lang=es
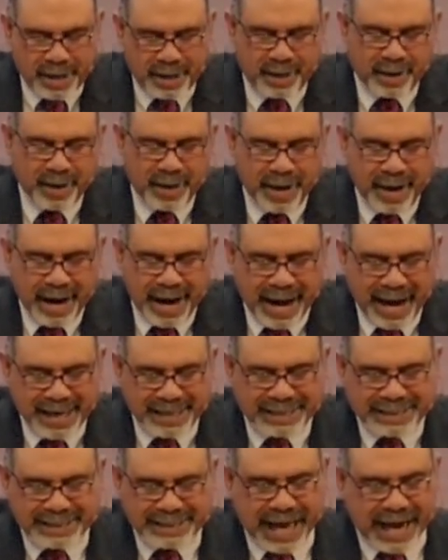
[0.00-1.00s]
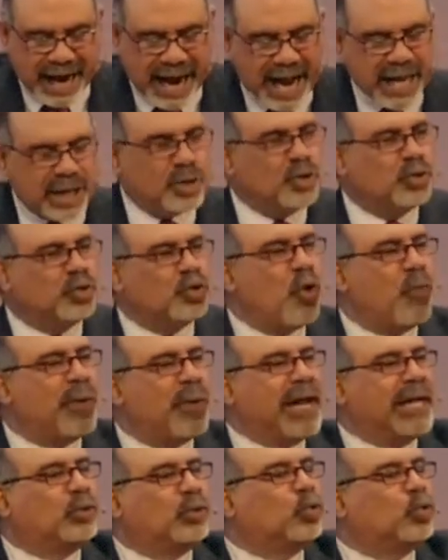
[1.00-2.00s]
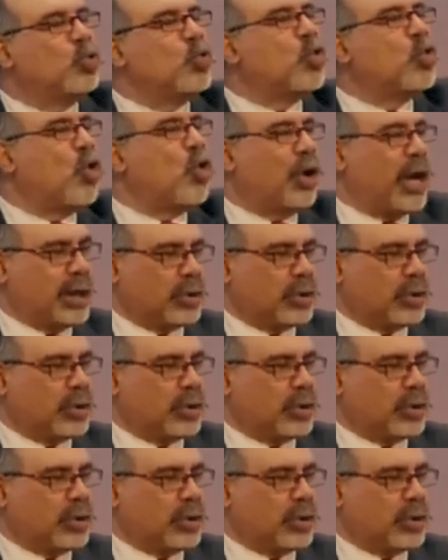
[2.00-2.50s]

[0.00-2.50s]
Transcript: estarán sobre tu corazón